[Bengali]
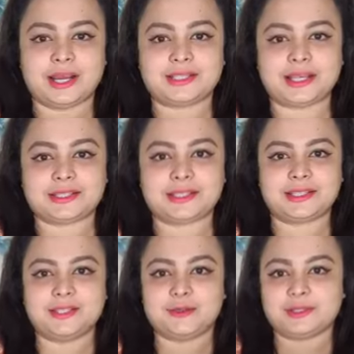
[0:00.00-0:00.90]
আচ্ছা আজকে
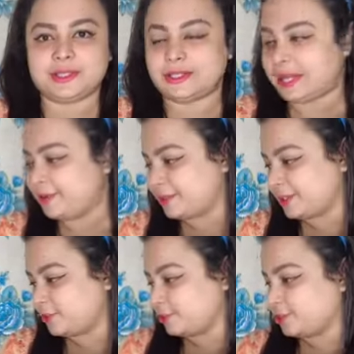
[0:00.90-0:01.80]
কি হয়েছে লাইভে
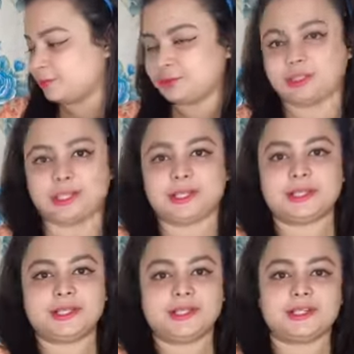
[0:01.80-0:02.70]
কি কোনো সমস্যা
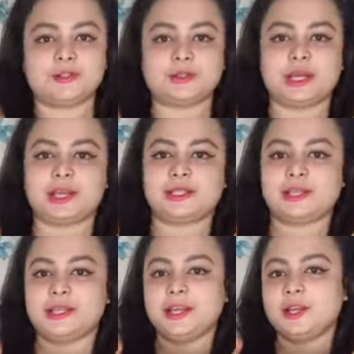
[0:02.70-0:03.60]
নাকি একটু
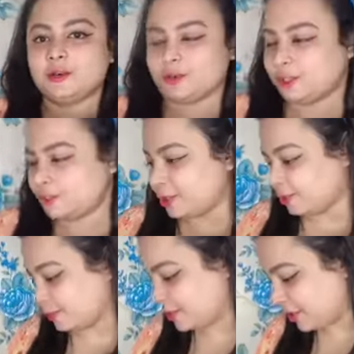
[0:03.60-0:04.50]
তাড়াতাড়ি করে
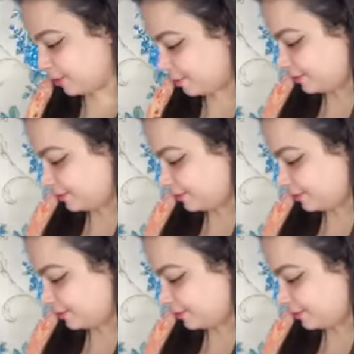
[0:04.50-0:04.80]
জয়েন হয়ে যাও